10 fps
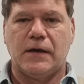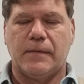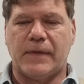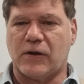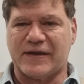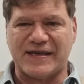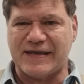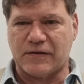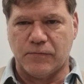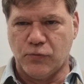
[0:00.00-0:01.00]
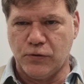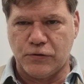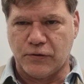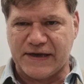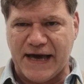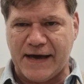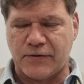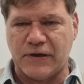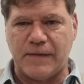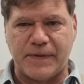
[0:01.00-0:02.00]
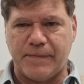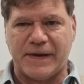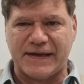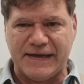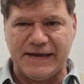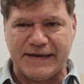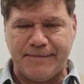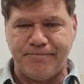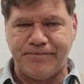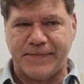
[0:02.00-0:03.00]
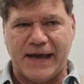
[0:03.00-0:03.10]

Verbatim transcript: Marotta è stato molto chiaro nel prepartita,